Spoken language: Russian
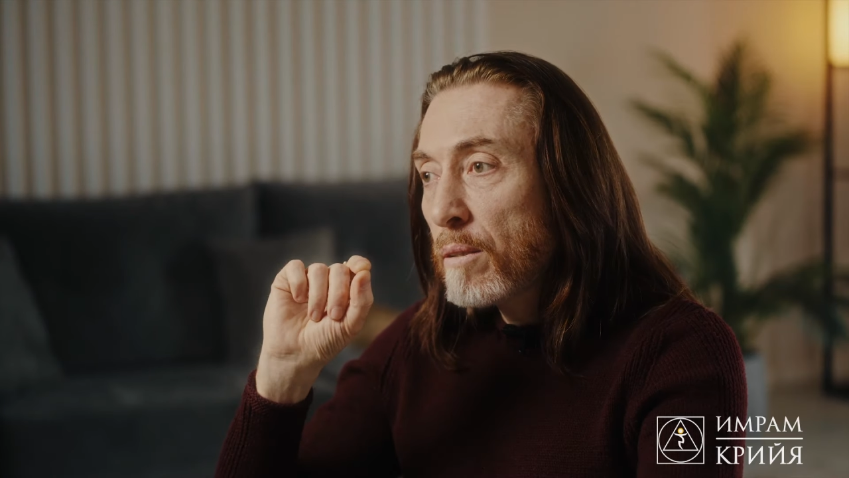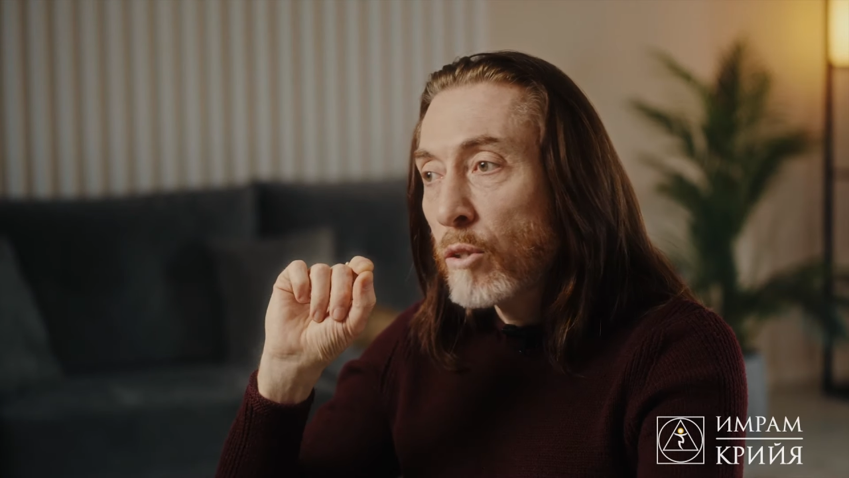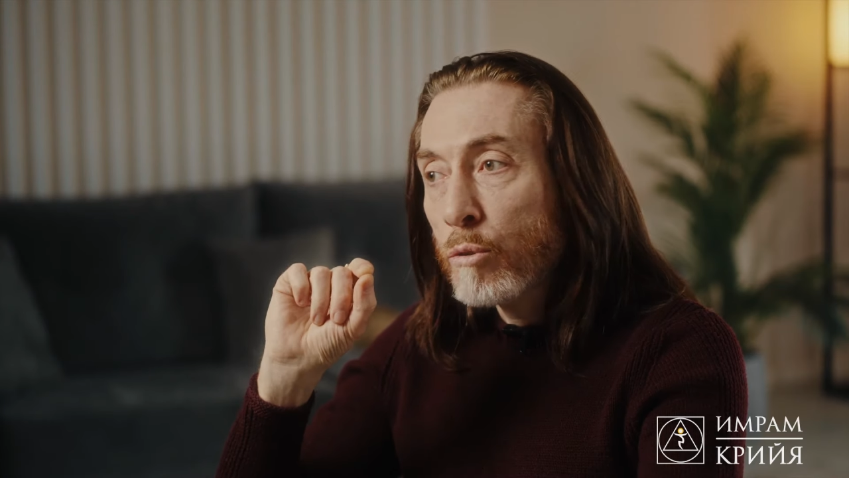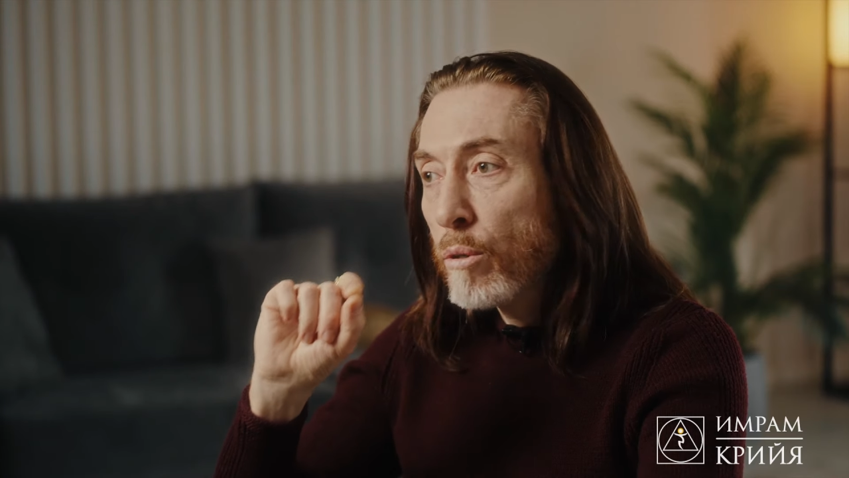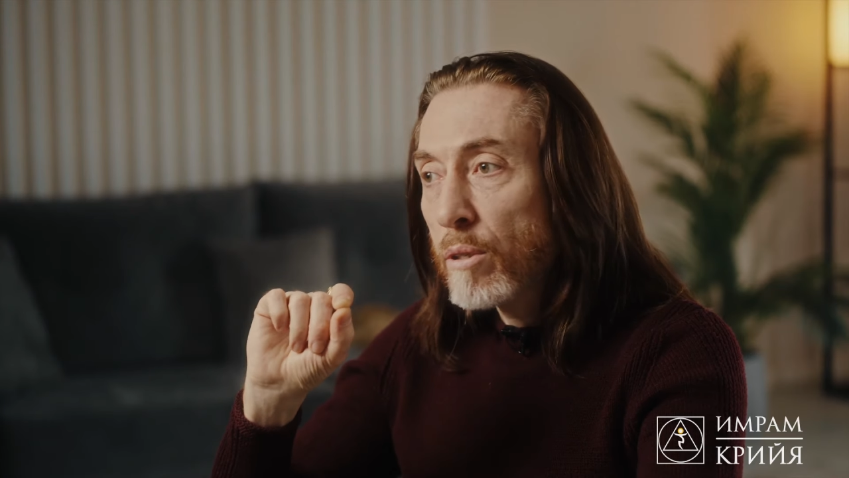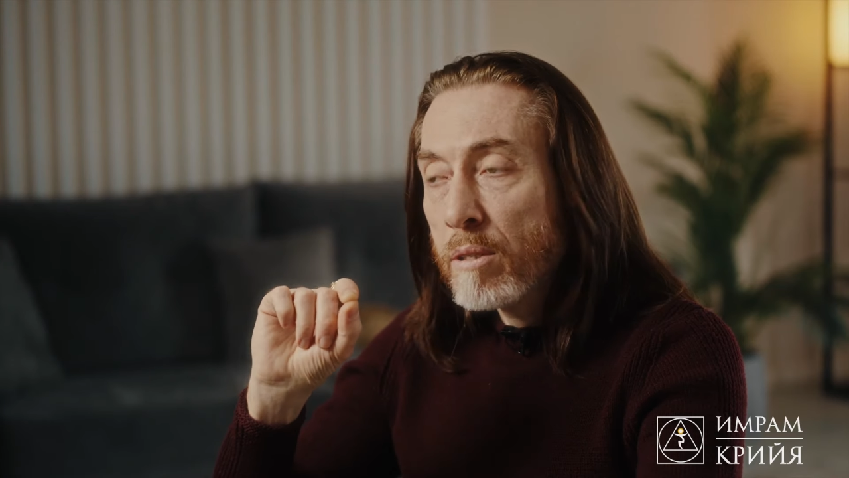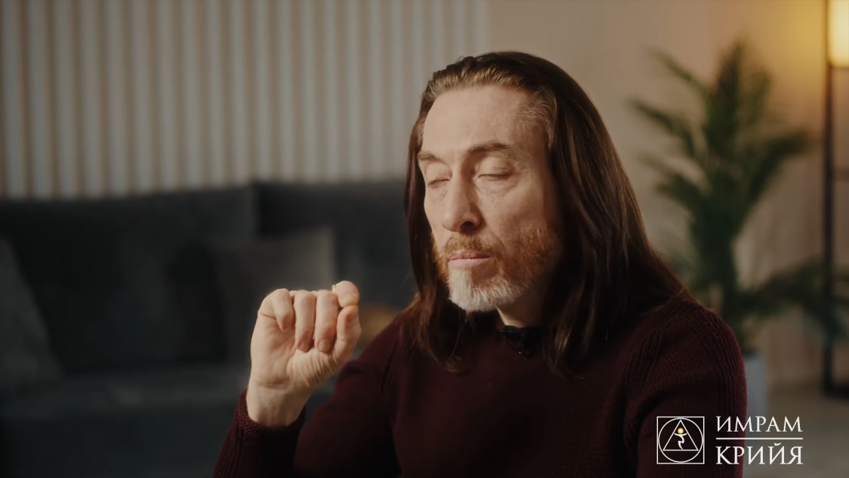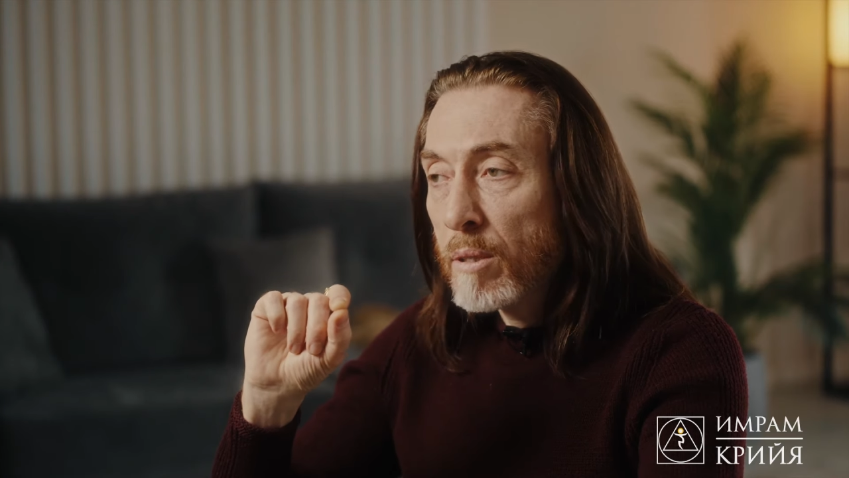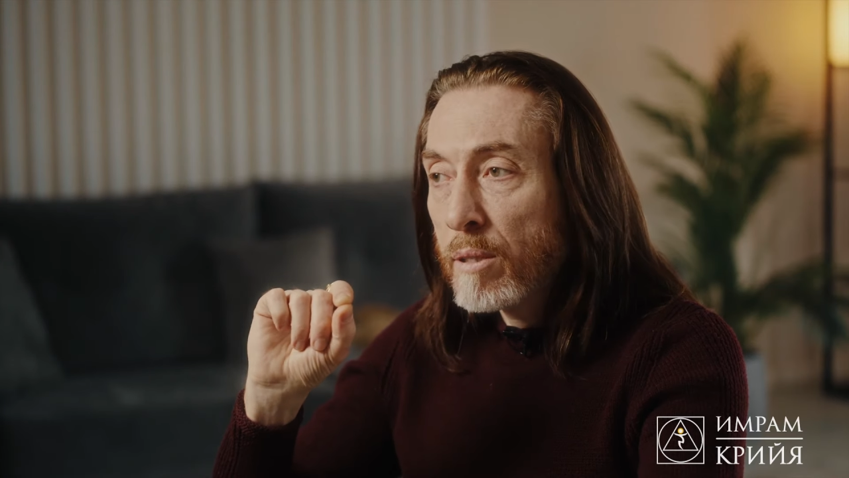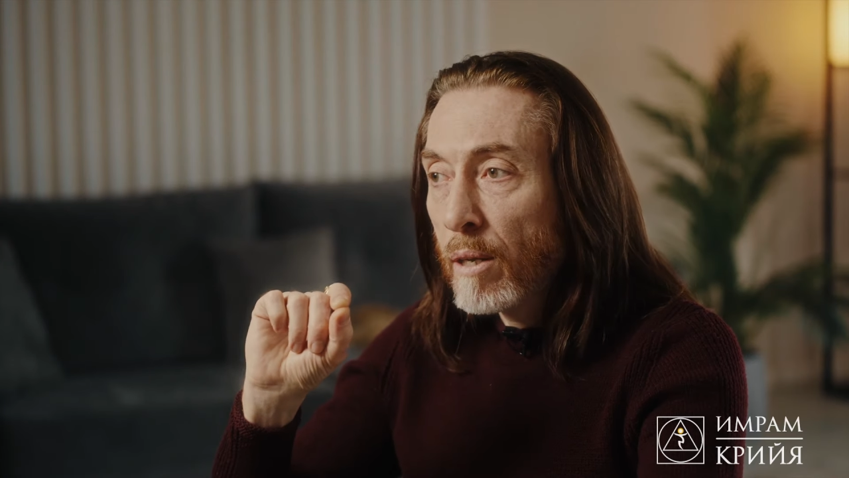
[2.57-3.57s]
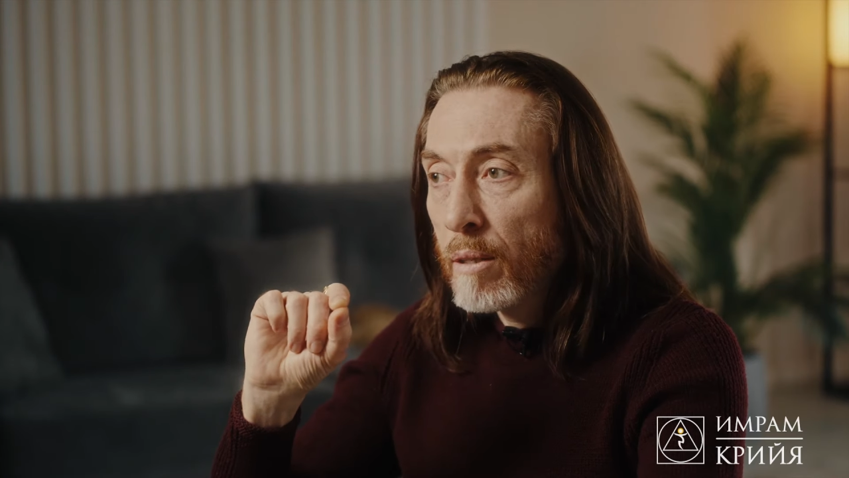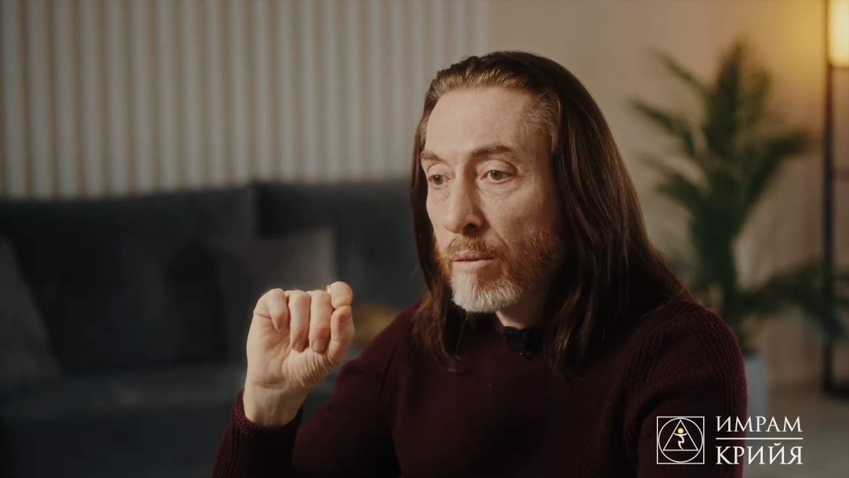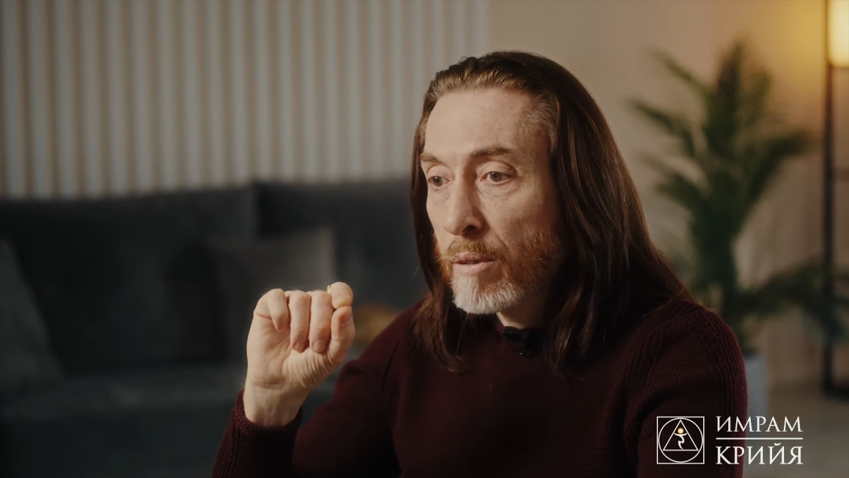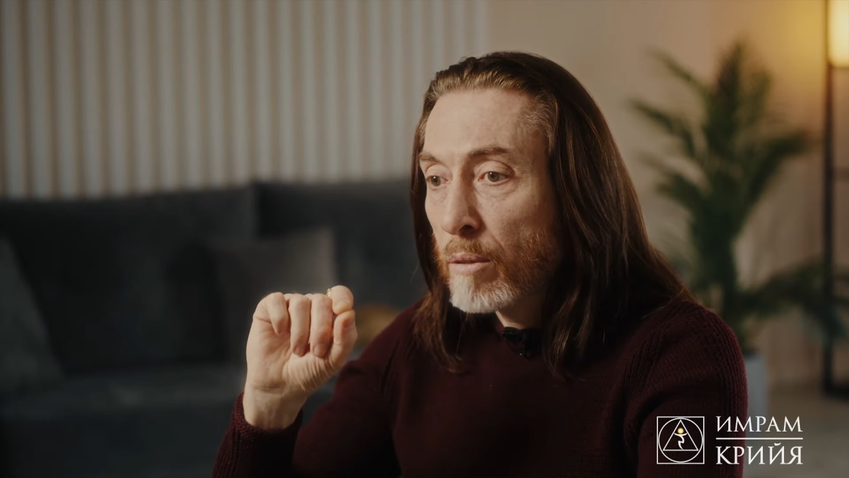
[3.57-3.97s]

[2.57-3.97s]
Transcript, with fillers: не только самоисследования,